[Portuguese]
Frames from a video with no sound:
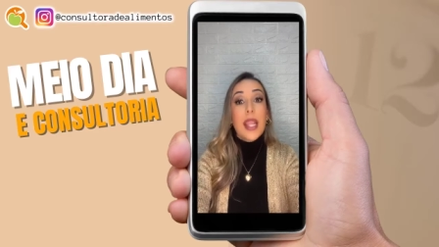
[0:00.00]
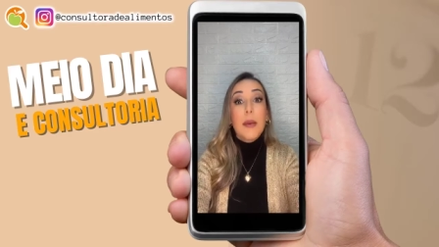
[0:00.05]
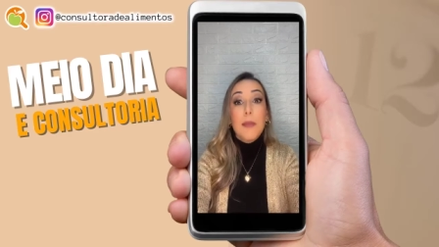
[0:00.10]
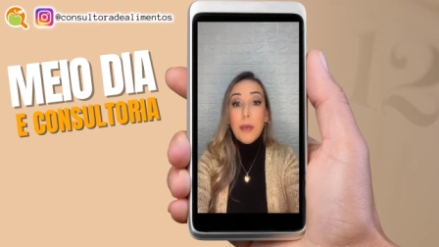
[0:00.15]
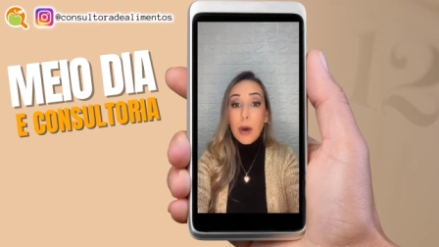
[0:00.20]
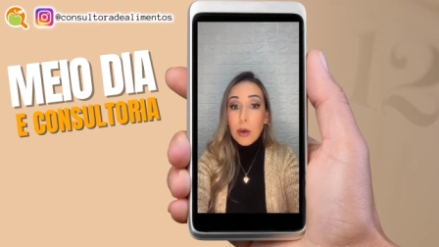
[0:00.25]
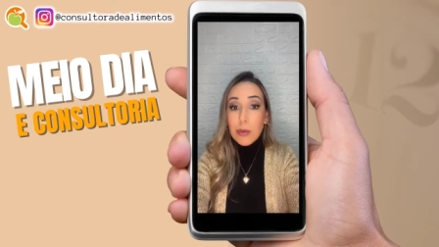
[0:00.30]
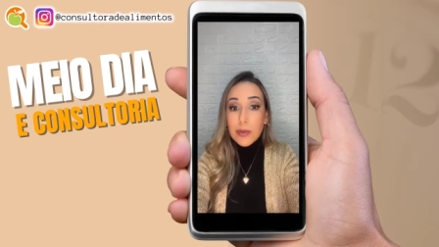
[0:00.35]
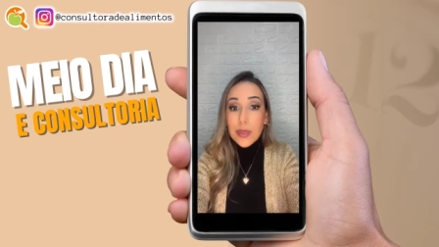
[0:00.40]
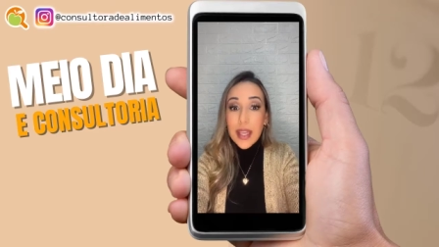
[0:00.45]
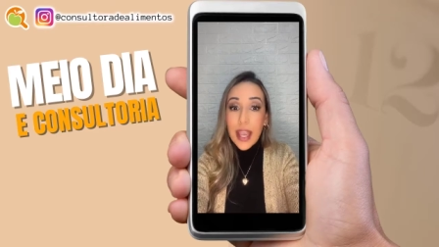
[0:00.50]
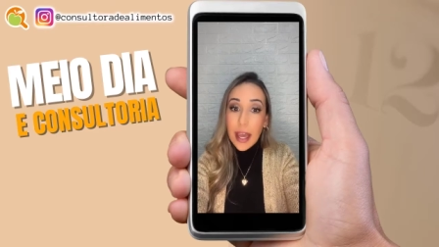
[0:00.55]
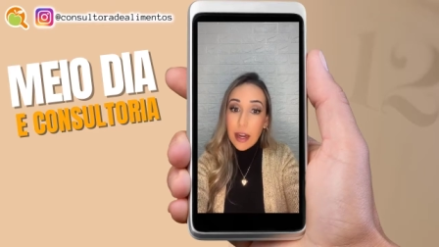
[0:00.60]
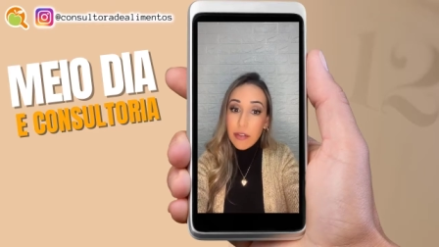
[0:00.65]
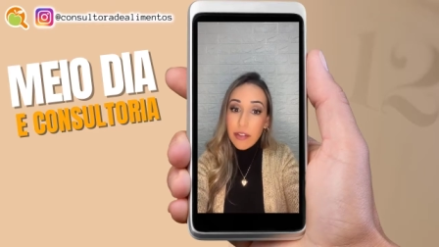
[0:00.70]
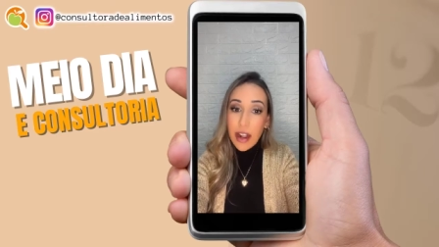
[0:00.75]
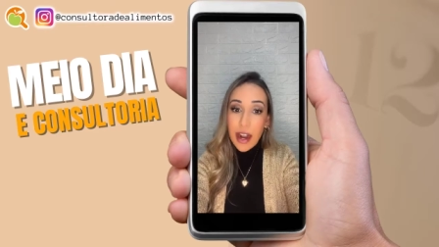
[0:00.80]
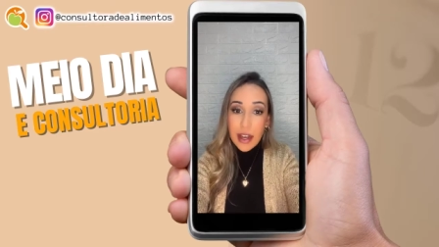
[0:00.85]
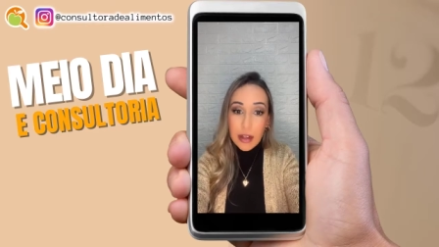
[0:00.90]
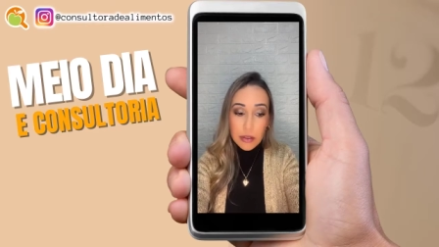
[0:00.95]
Bom,
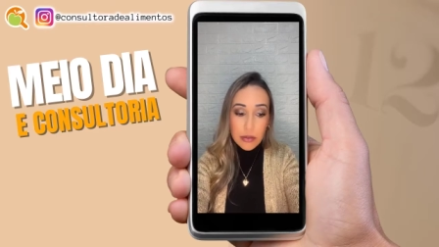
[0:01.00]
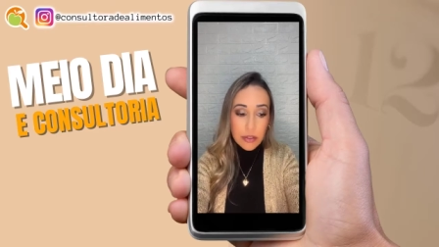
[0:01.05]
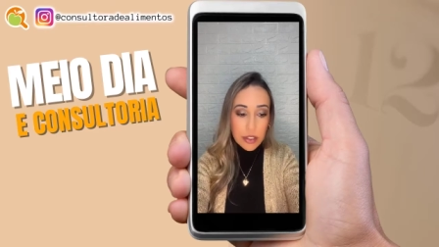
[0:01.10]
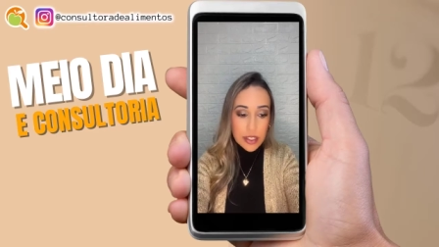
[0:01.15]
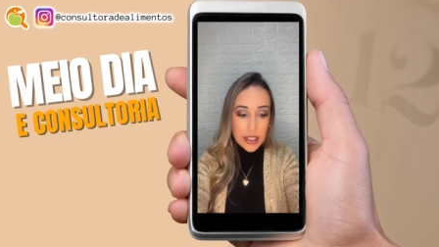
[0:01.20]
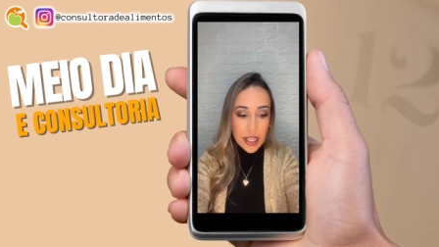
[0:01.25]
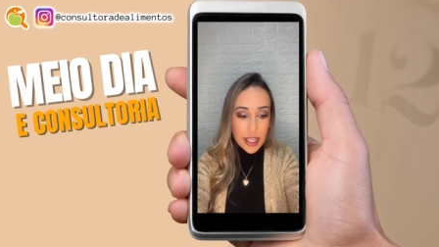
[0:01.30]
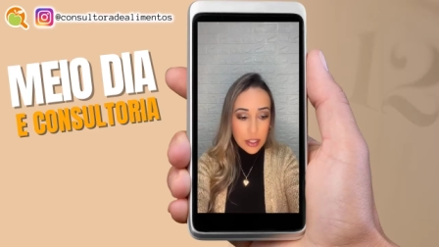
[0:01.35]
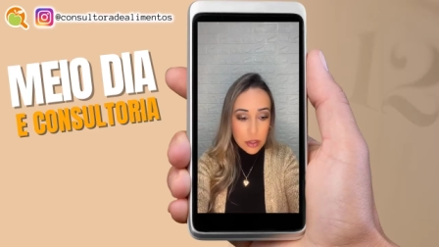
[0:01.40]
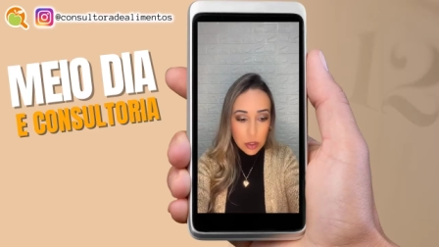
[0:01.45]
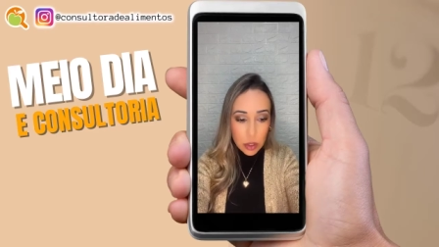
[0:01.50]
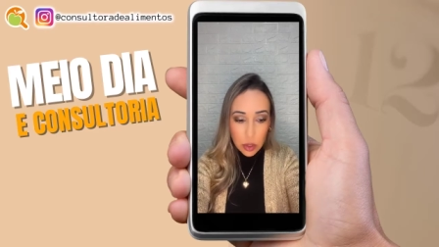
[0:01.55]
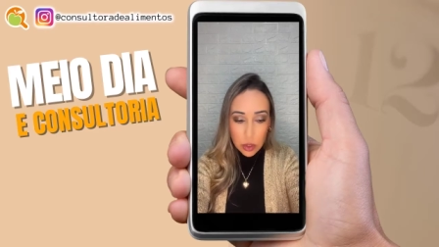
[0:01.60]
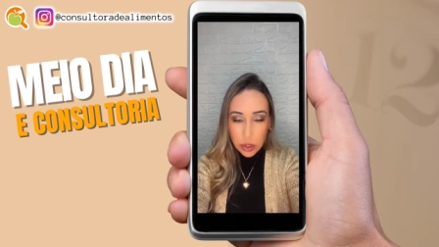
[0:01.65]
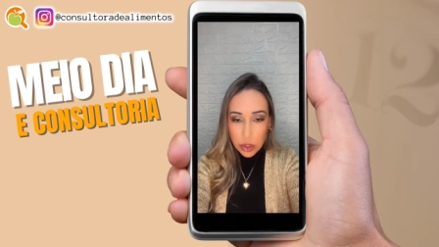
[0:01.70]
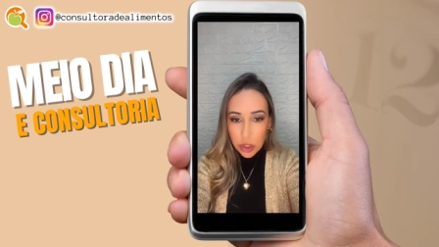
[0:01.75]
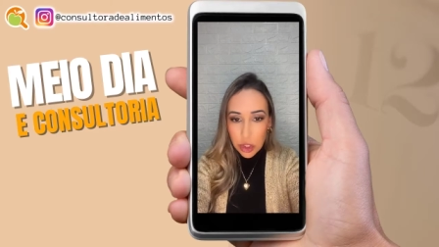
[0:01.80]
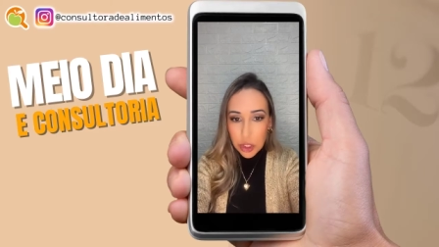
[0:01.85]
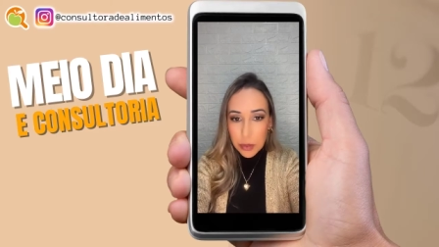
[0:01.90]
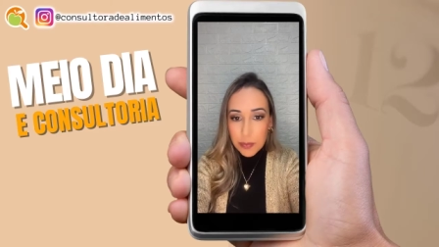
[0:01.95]
quero falar com vocês
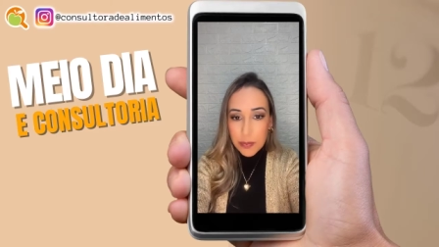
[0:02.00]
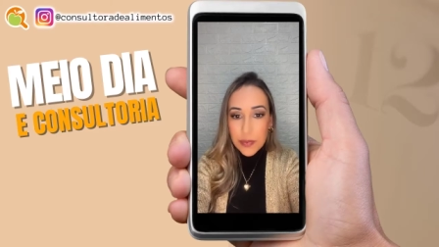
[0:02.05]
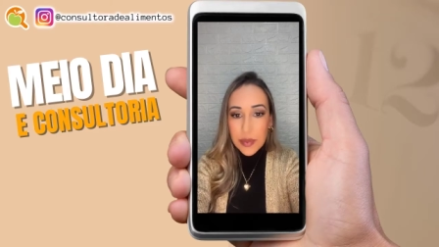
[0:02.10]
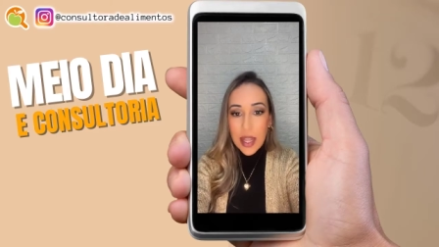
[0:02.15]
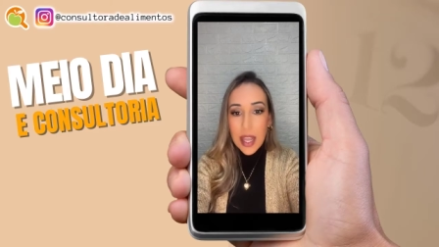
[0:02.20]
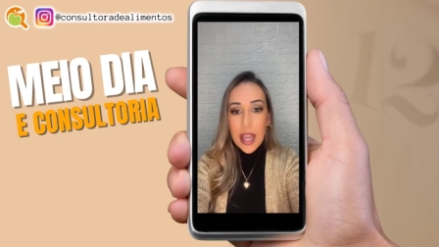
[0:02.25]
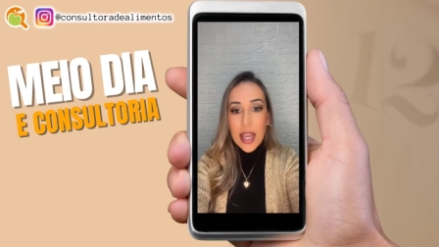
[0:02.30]
hoje